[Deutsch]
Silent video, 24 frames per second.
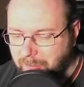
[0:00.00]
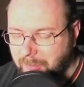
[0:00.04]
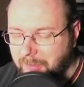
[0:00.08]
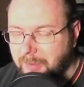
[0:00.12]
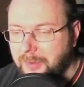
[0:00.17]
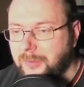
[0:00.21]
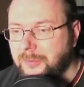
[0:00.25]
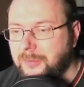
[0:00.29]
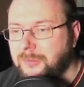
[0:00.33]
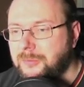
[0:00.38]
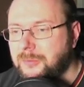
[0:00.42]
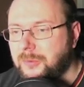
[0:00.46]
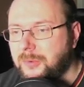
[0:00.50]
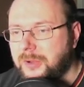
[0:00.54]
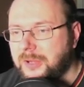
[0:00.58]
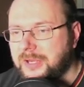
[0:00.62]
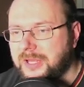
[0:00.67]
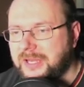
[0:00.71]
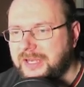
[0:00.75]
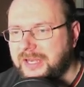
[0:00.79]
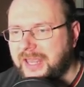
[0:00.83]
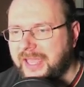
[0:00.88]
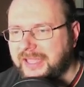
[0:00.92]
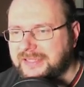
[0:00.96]
Oh, who
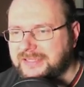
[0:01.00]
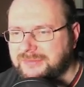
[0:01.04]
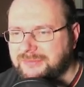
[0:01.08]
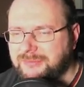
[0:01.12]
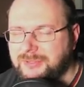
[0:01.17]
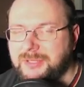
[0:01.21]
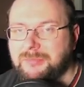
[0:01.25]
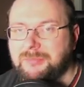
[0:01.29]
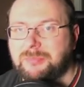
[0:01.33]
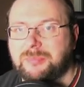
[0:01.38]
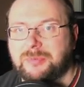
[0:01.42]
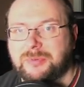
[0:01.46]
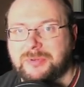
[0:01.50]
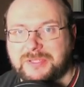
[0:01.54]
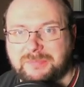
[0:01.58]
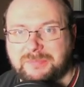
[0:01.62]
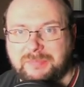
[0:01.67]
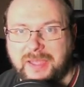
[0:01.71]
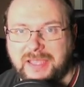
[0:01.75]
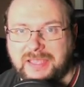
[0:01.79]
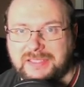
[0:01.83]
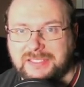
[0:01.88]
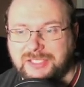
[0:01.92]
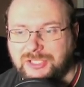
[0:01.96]
ordered extra
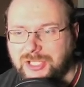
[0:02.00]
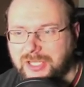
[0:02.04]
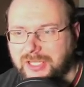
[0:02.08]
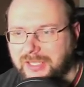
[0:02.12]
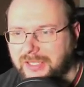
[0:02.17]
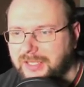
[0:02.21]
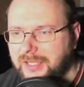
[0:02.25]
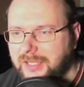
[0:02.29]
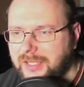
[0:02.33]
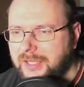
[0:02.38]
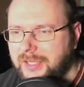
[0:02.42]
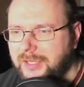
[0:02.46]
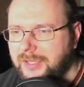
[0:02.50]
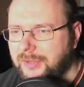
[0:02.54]
spicy chicken?